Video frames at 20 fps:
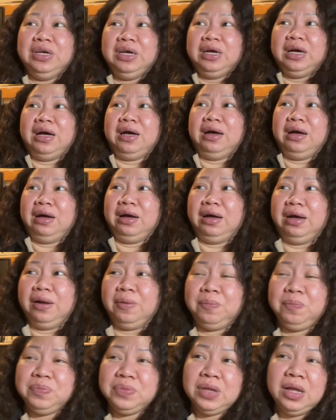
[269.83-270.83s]
Ah, uh,
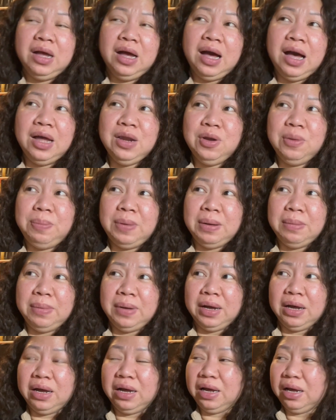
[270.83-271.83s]
ano pa
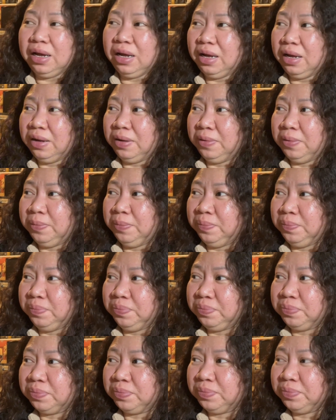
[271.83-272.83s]
ba? Um